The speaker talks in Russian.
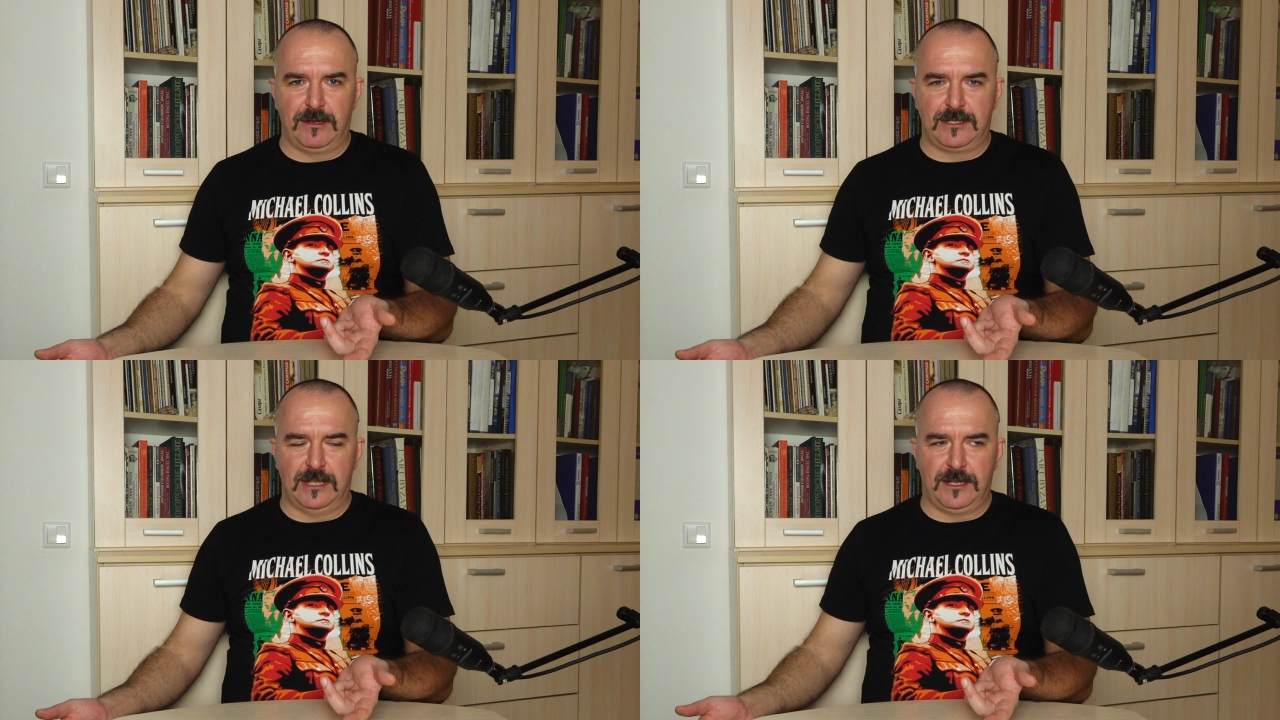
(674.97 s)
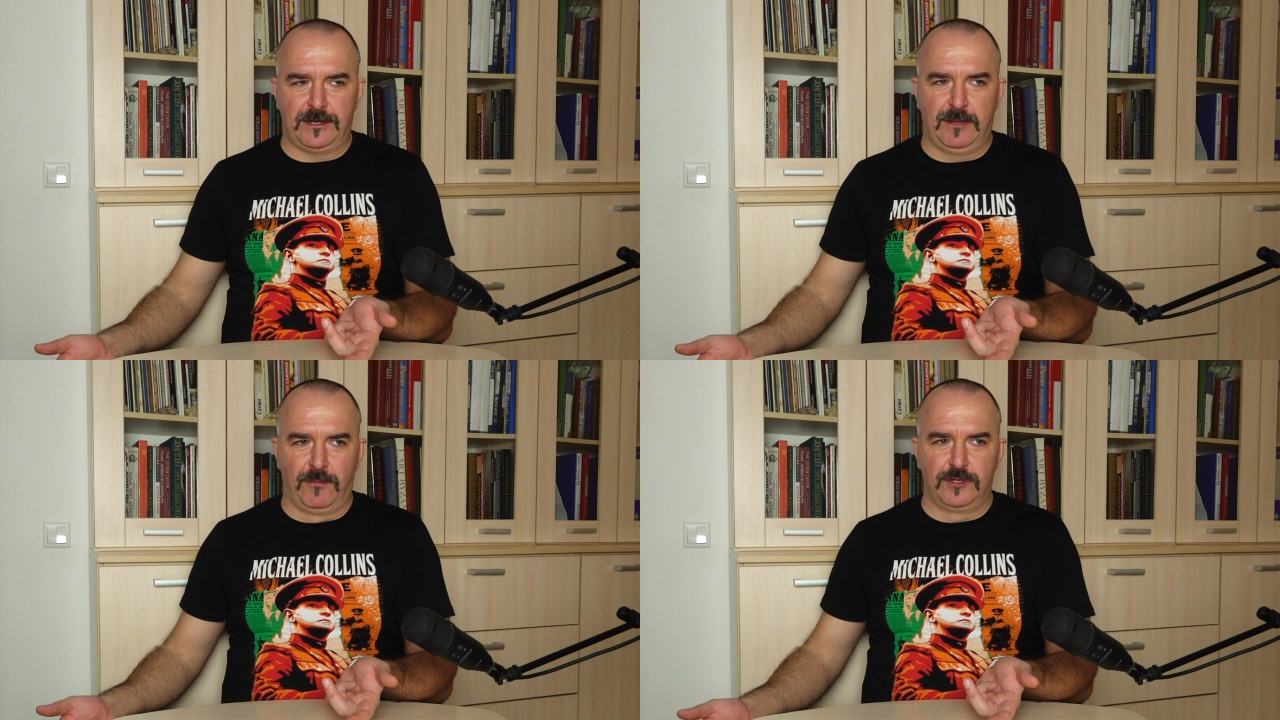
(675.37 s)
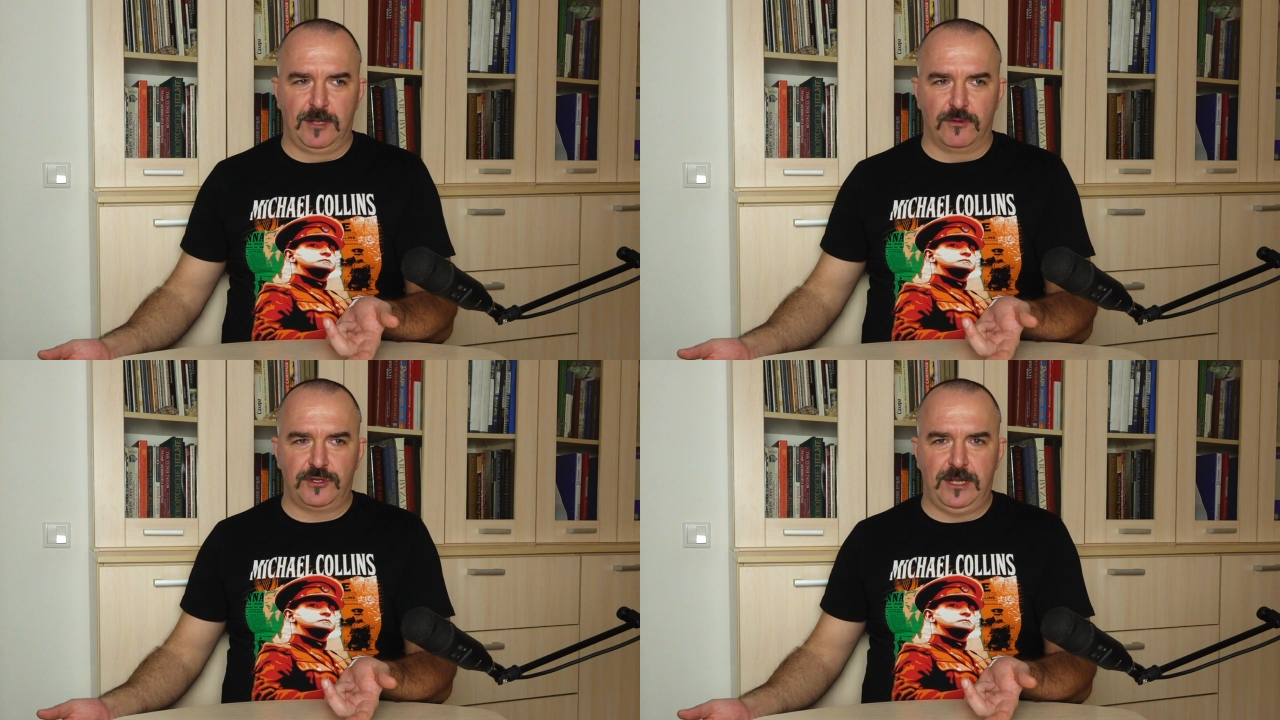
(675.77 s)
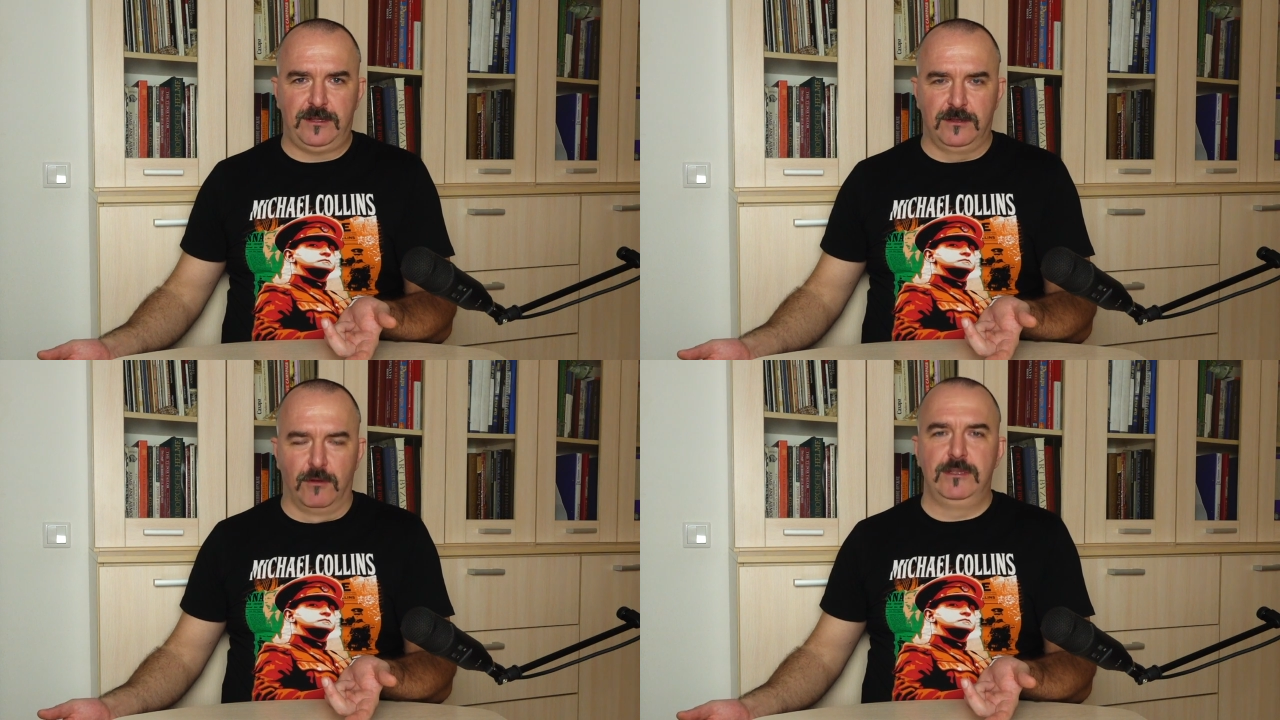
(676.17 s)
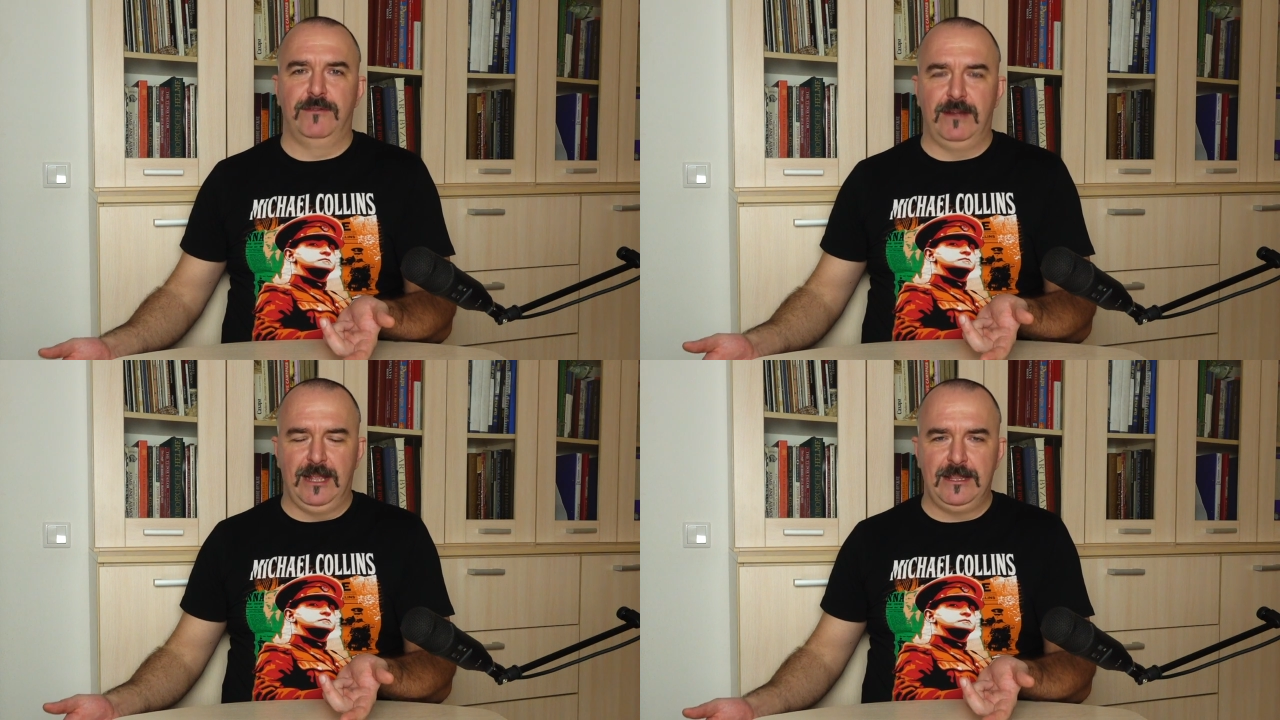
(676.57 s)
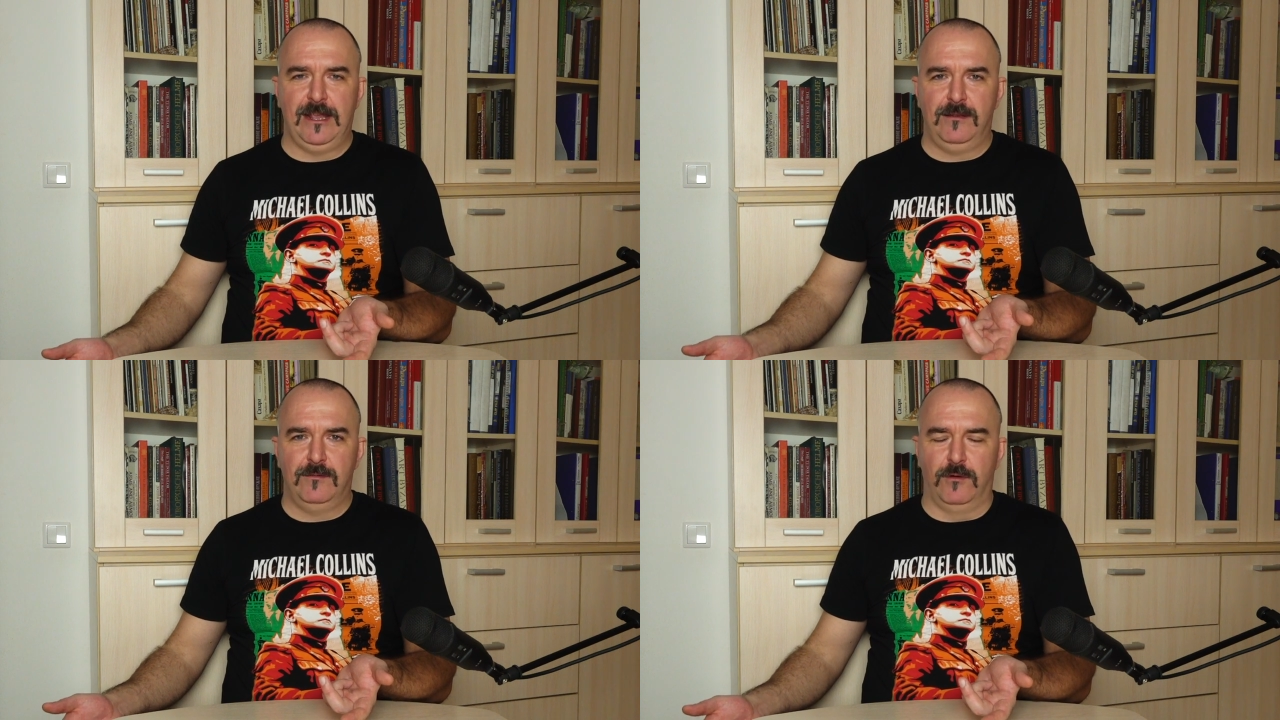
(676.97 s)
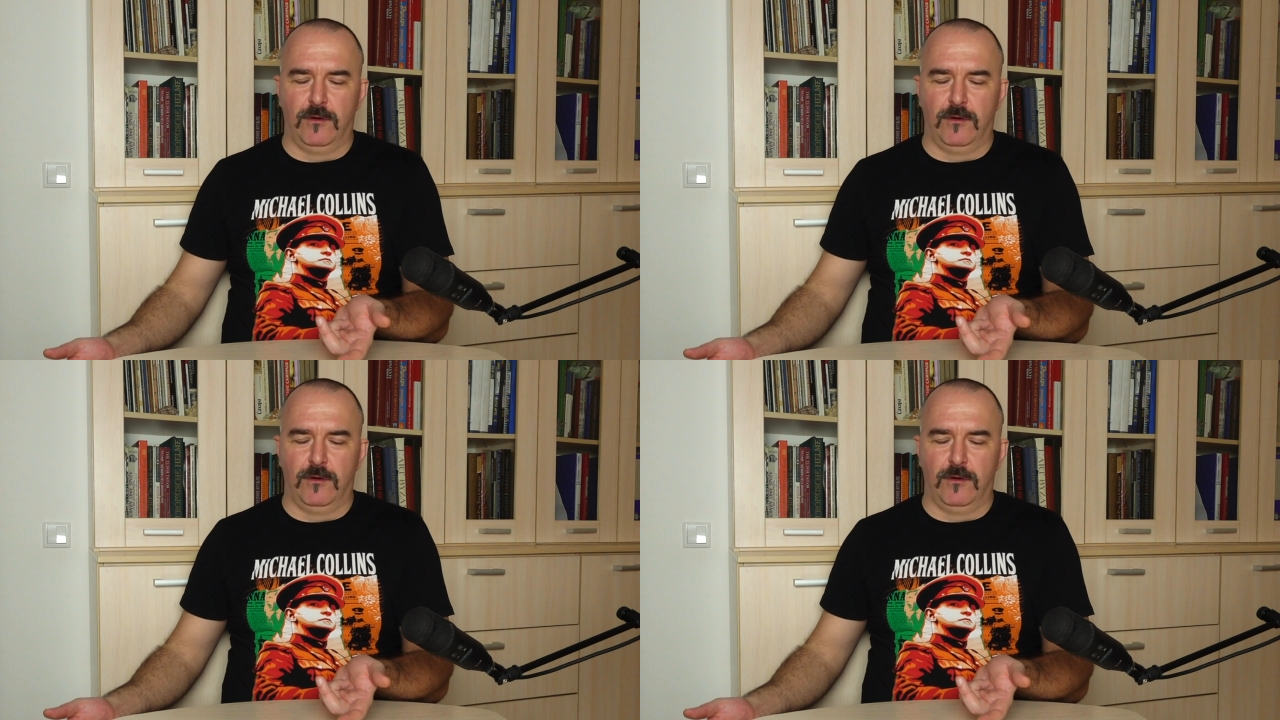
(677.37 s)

Кстати, аркебузы и мушкеты, на удивление,